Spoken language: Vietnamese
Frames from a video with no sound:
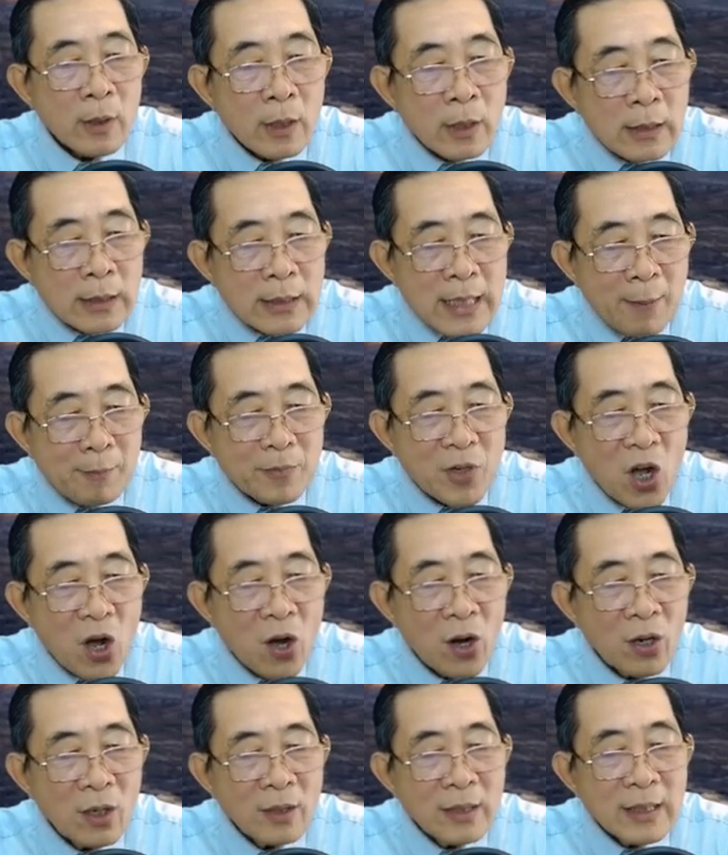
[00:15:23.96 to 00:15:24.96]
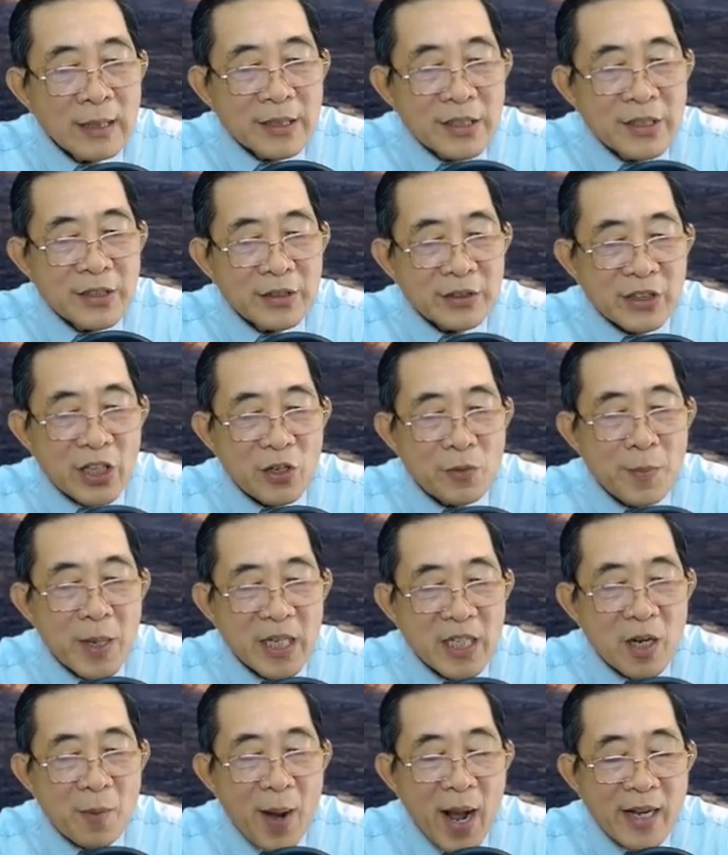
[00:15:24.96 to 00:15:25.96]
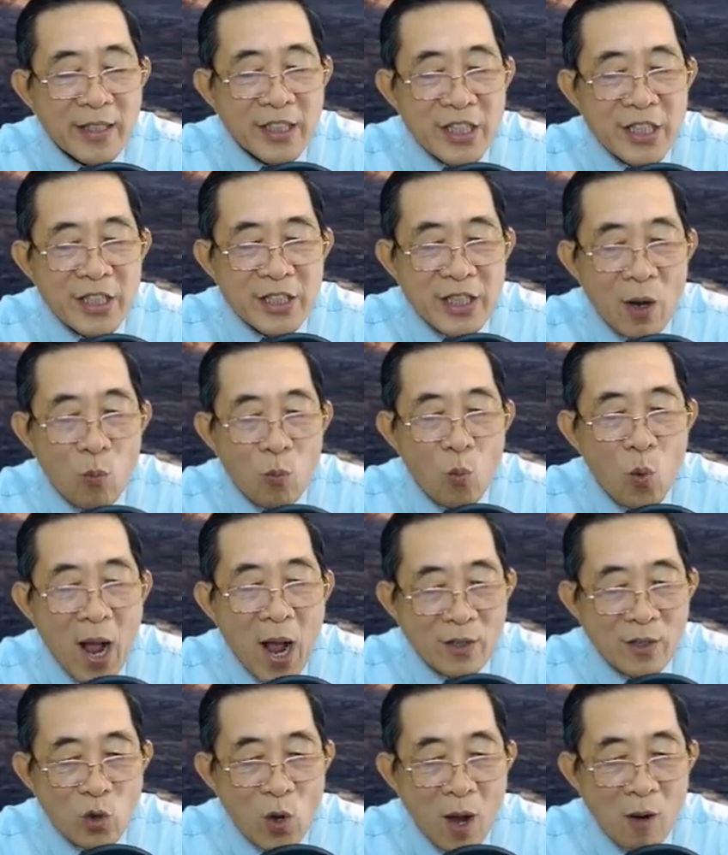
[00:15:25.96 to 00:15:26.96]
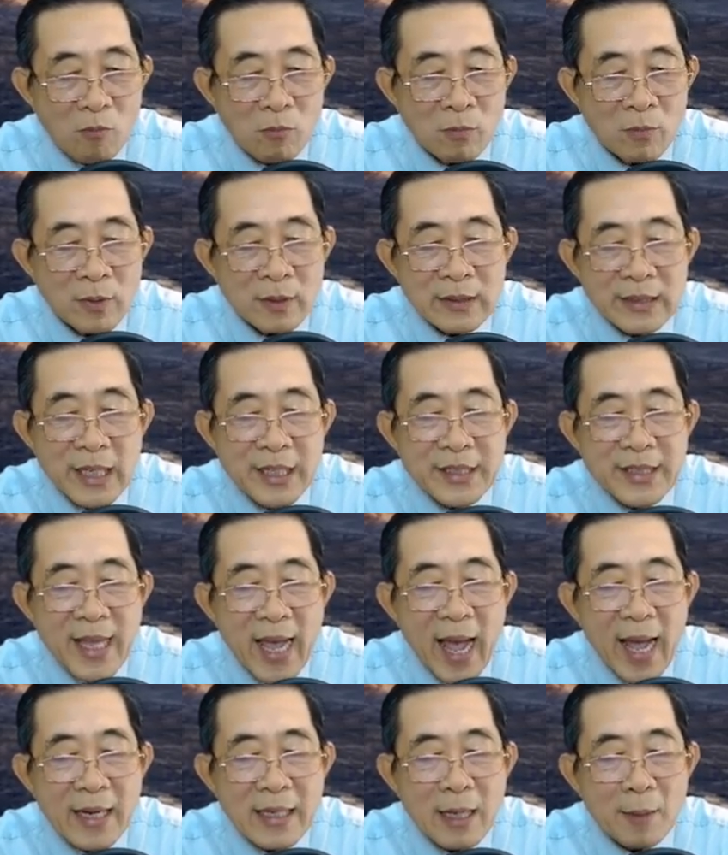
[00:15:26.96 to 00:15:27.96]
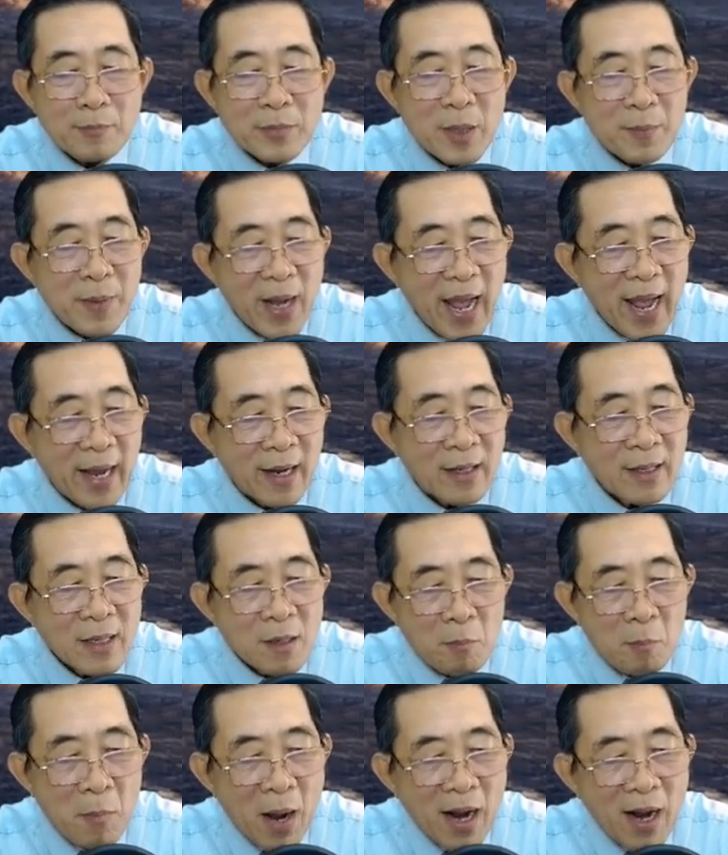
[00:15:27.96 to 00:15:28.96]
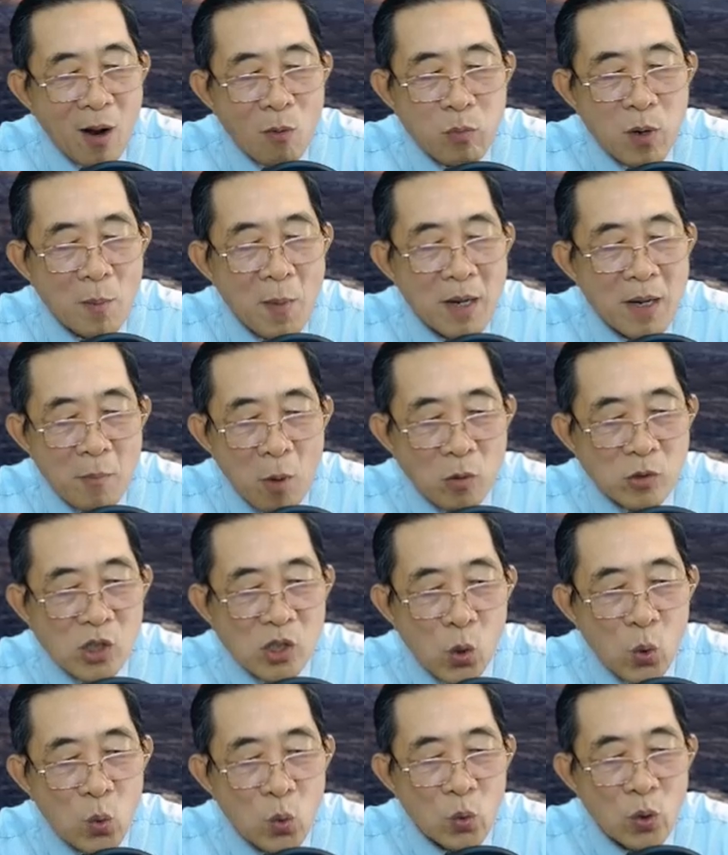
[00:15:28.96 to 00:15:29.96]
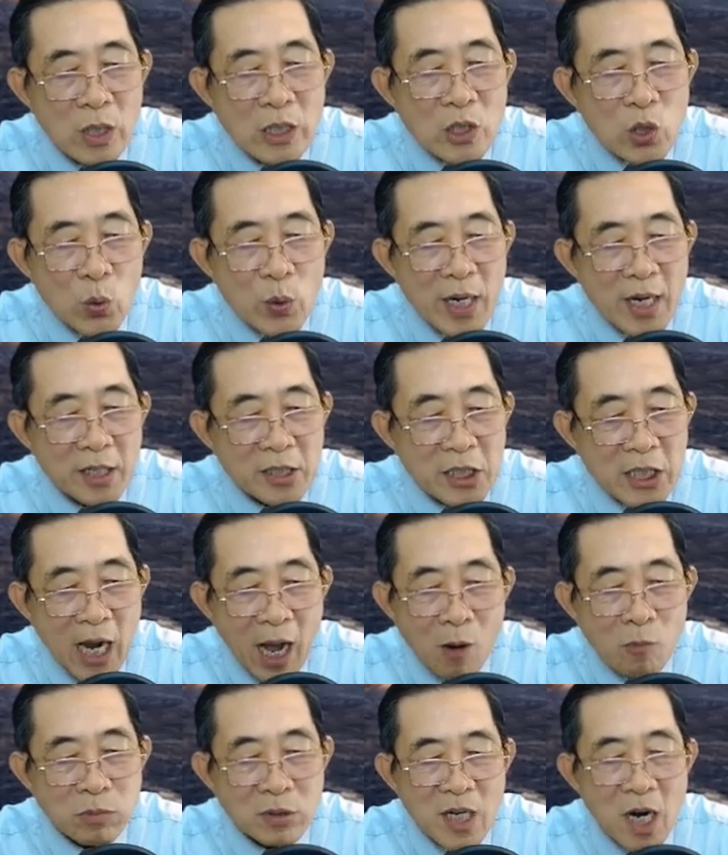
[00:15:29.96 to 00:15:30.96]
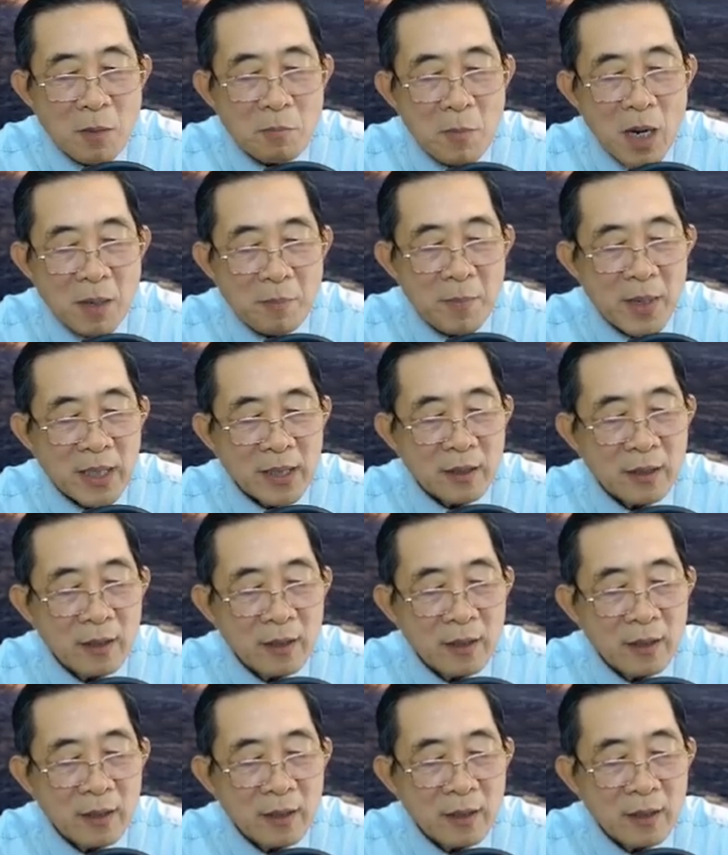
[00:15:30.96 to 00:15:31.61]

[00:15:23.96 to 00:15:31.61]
Năm đó, Dương Tử My đã bán chiếc vòng hoa cho ông với giá năm trăm ngàn mà không có bớt một xu, cho nên ông rất bực mình.